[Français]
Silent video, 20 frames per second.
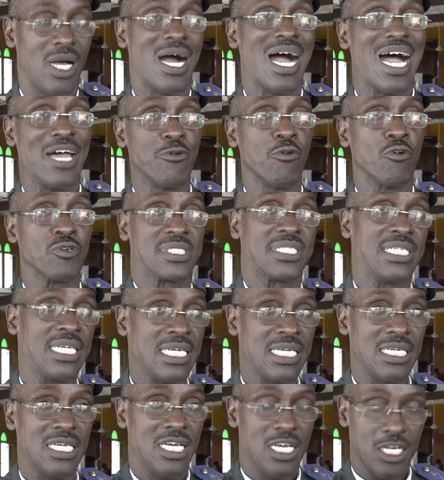
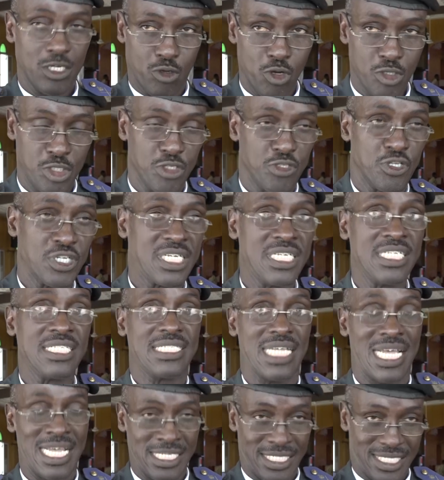annoncer que
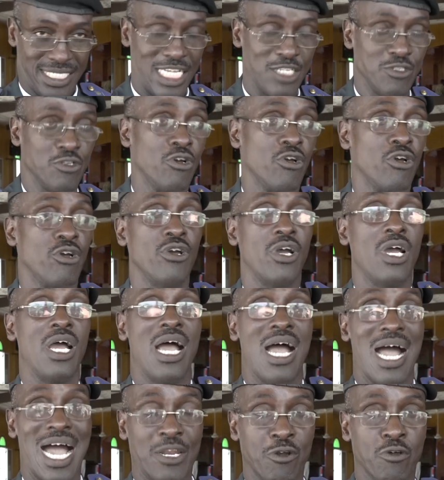Jésus-Christ est Seigneur,
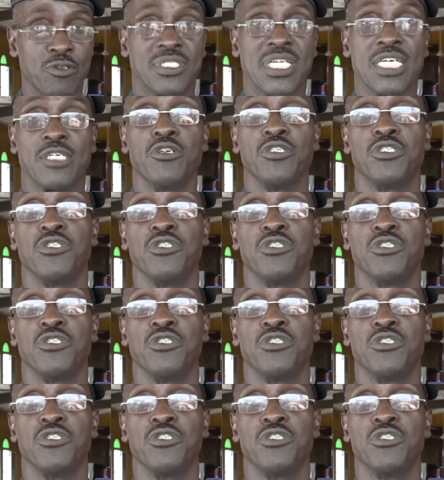annoncer que